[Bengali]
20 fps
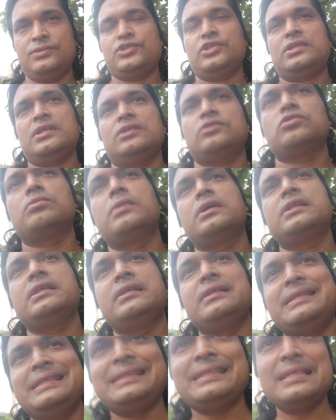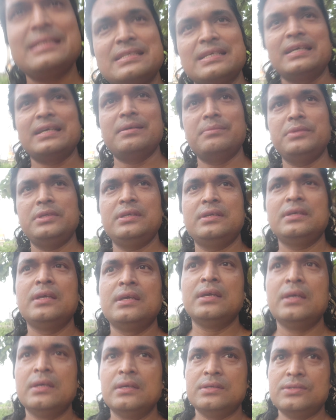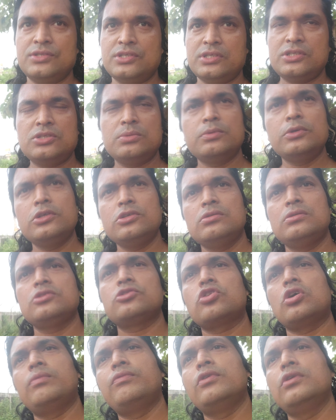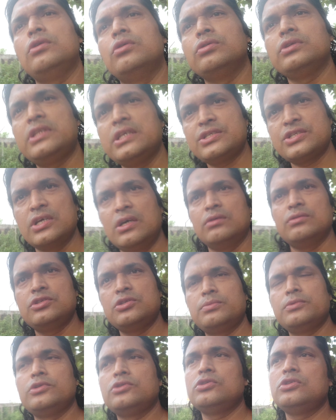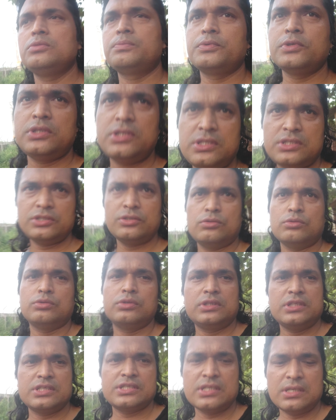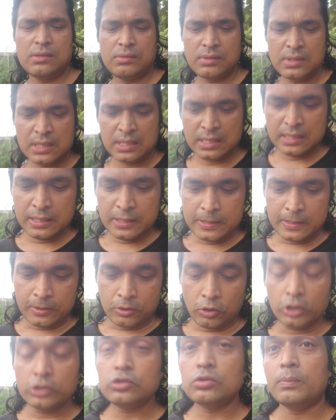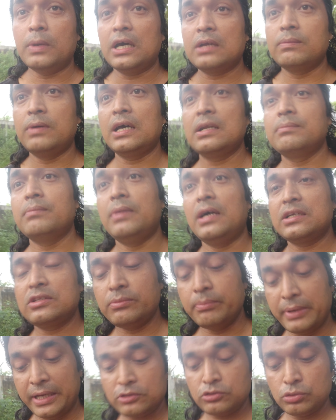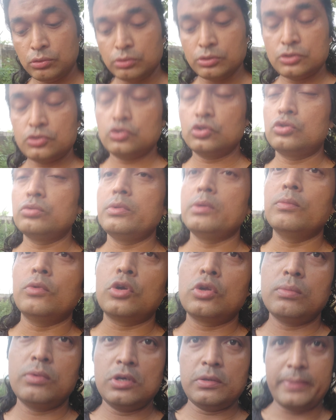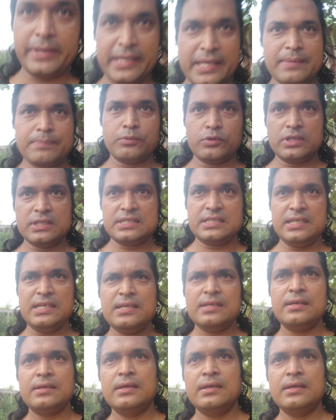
যেটা তোমাদের দিতে চাই আমি যে জীবনে যদি সফল হতে চাও জীবনে যদি প্রতিষ্ঠিত হতে চাও হয়তো বারবার ব্যর্থ হচ্ছ তুমি মনোবল ভেঙে পড়েছে